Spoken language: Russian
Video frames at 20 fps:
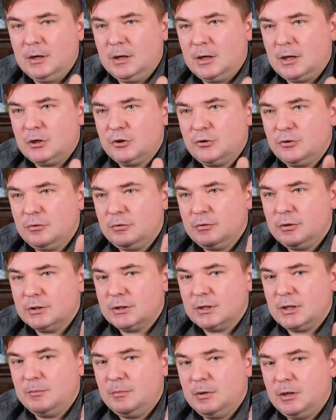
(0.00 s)
Хорошо,
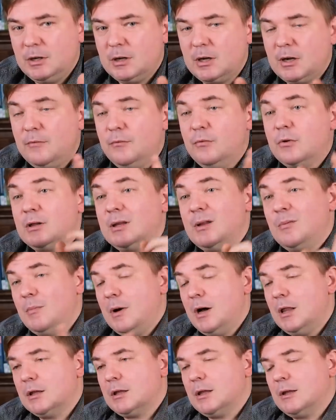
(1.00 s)
стабильно, комфортно.
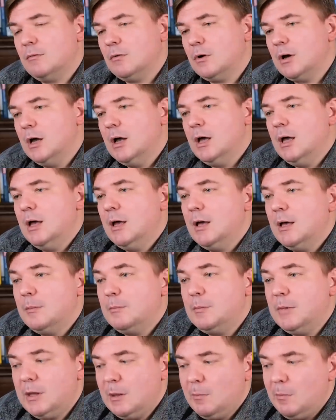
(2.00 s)
Мало того,
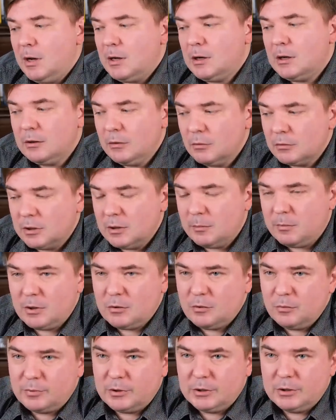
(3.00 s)
минимальный лот для
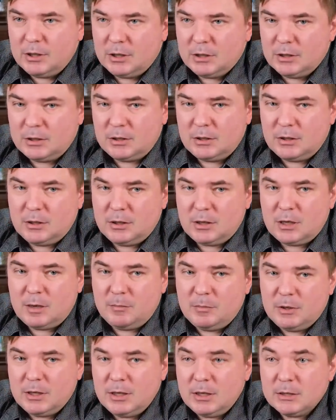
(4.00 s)
покупки данных а,
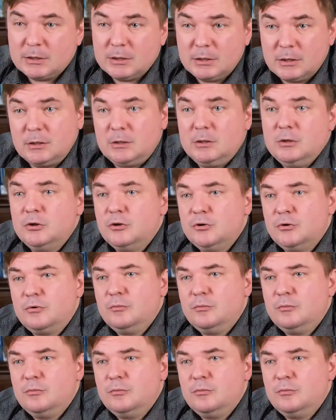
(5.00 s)
облигаций это 1000